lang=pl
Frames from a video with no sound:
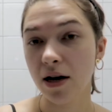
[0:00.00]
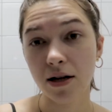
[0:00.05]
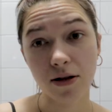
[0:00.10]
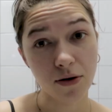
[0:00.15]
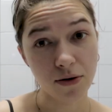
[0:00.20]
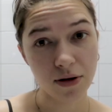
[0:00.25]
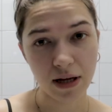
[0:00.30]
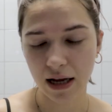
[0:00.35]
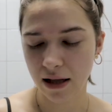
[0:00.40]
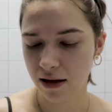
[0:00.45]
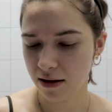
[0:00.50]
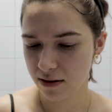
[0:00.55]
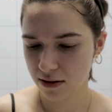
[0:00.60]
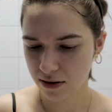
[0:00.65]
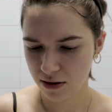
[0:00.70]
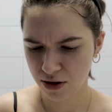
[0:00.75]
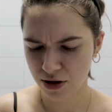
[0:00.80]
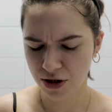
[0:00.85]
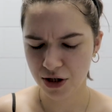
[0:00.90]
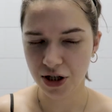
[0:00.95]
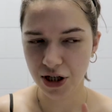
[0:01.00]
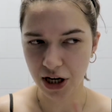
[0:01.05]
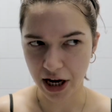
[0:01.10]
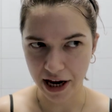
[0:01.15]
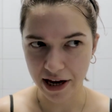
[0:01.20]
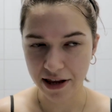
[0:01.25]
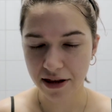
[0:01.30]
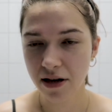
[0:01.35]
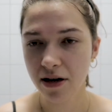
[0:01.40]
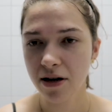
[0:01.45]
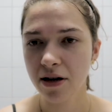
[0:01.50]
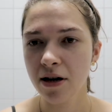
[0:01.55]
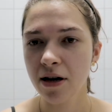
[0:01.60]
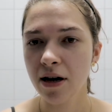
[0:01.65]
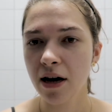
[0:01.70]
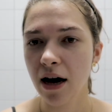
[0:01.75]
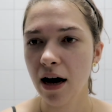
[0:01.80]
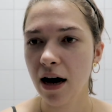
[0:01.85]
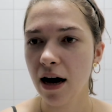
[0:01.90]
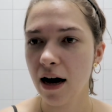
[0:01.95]
ale to na dzień,
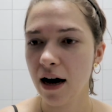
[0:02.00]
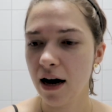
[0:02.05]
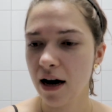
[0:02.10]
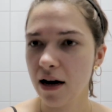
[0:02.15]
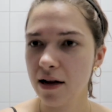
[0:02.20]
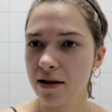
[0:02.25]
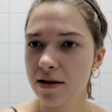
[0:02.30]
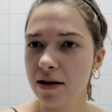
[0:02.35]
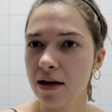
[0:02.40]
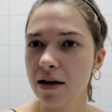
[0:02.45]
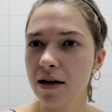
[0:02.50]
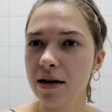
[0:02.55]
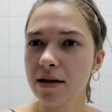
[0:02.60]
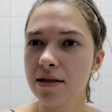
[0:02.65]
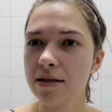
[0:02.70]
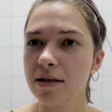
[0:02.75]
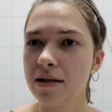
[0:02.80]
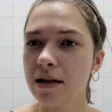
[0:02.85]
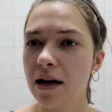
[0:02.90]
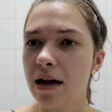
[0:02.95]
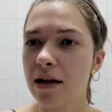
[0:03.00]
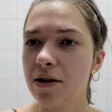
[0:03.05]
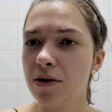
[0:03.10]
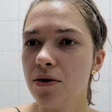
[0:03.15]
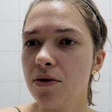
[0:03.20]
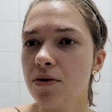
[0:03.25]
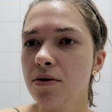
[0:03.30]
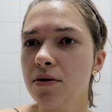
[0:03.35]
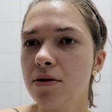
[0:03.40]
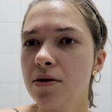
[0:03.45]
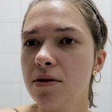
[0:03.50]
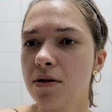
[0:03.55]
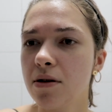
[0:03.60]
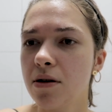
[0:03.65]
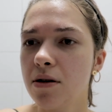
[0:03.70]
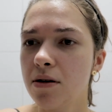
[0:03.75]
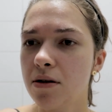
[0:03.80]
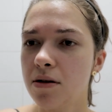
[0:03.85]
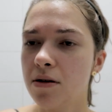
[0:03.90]
a teraz na noc